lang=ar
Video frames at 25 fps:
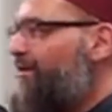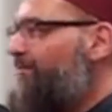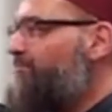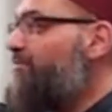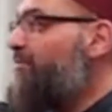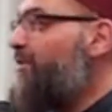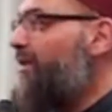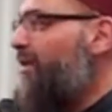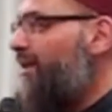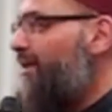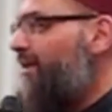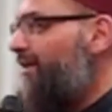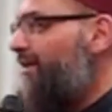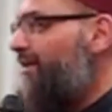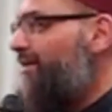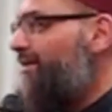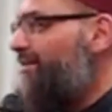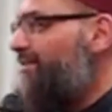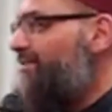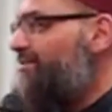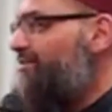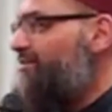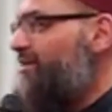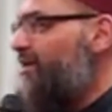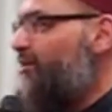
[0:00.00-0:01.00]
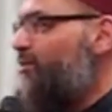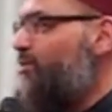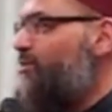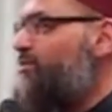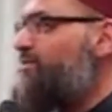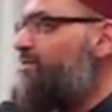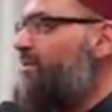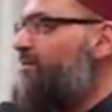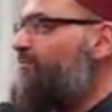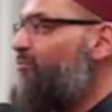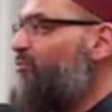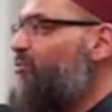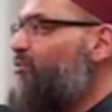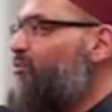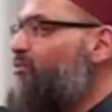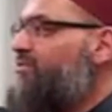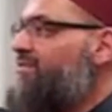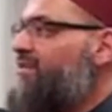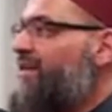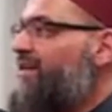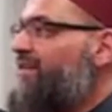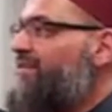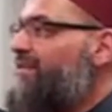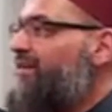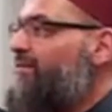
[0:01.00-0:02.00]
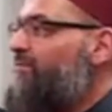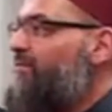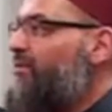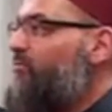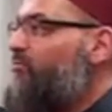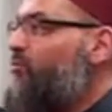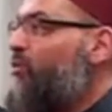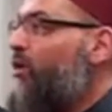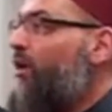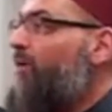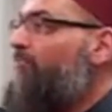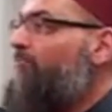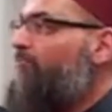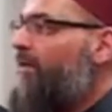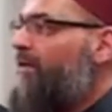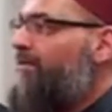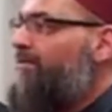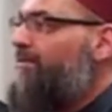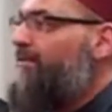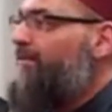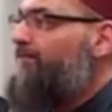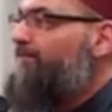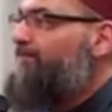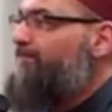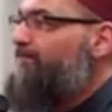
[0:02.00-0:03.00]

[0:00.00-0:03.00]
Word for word: ابني صاروا يسموه زيد ابن محمد